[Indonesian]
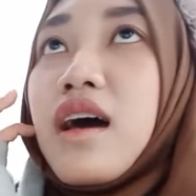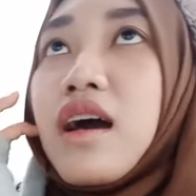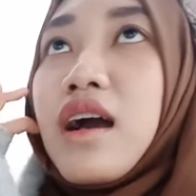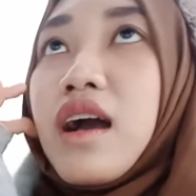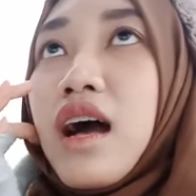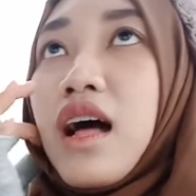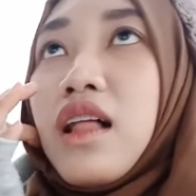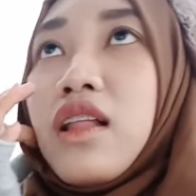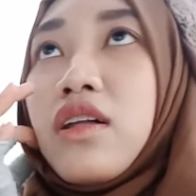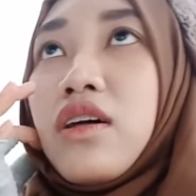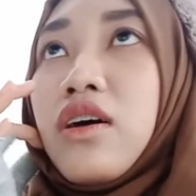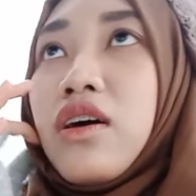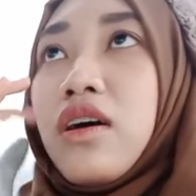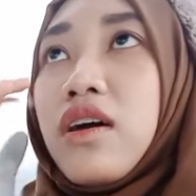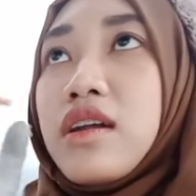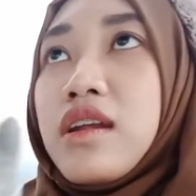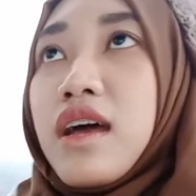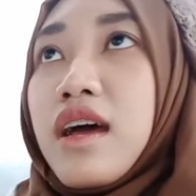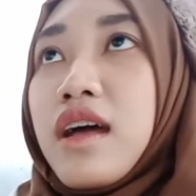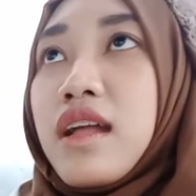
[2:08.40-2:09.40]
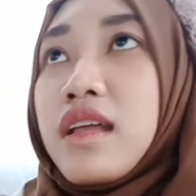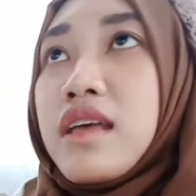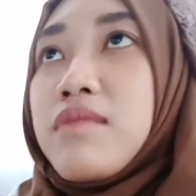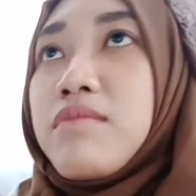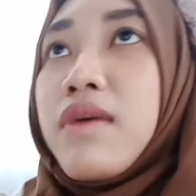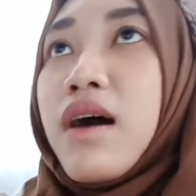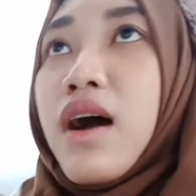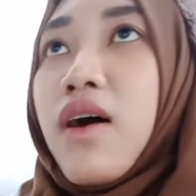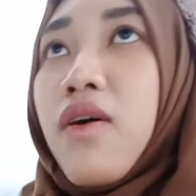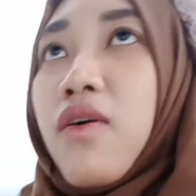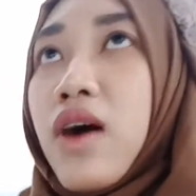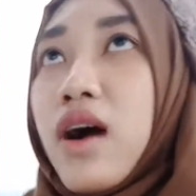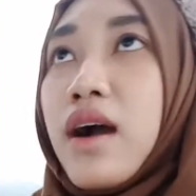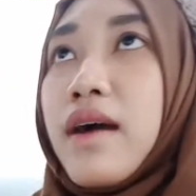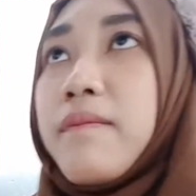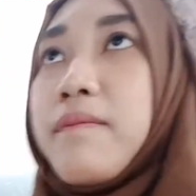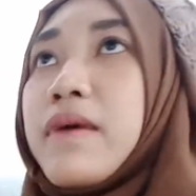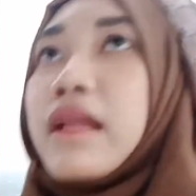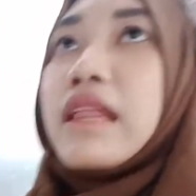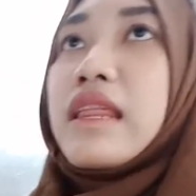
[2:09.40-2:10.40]
kalau dari bawah
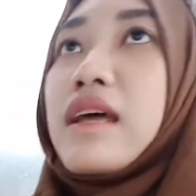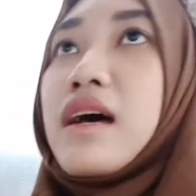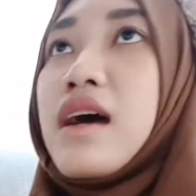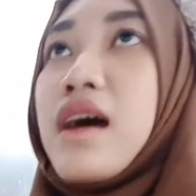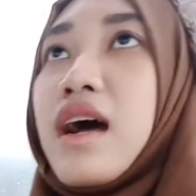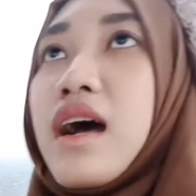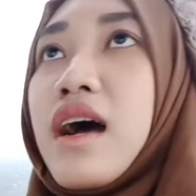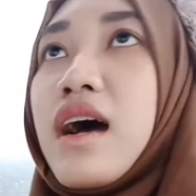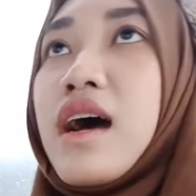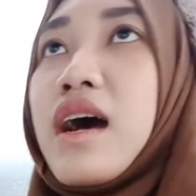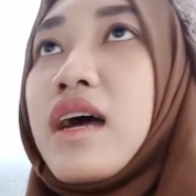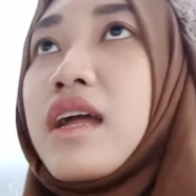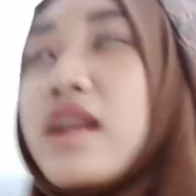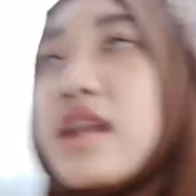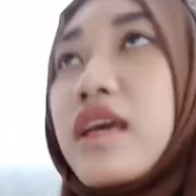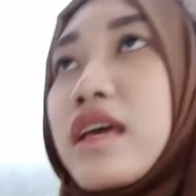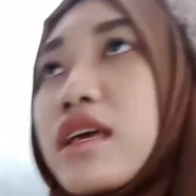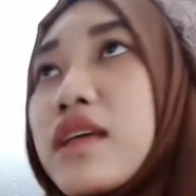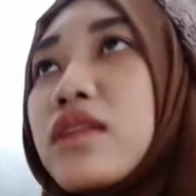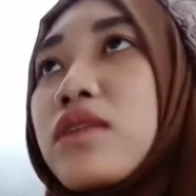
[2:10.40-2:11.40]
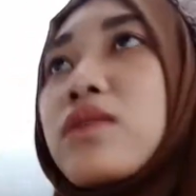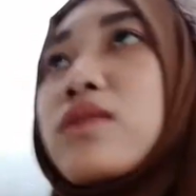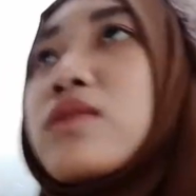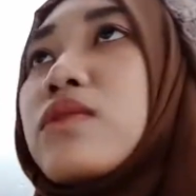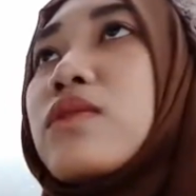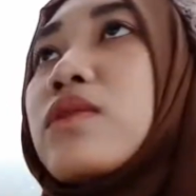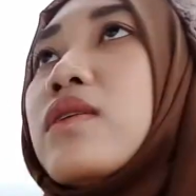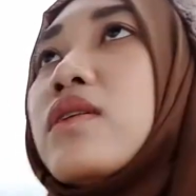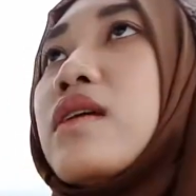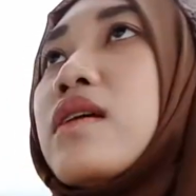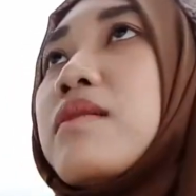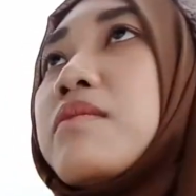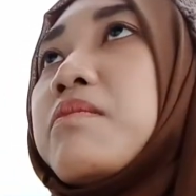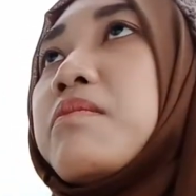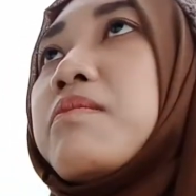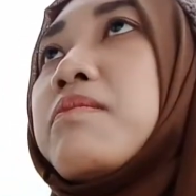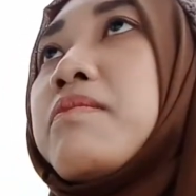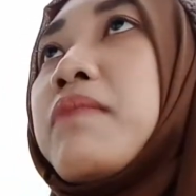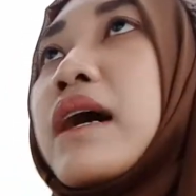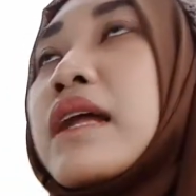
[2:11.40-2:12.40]
ke pertengahan itu
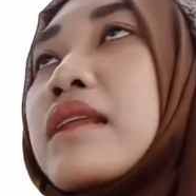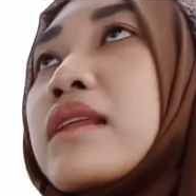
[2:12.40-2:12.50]
4,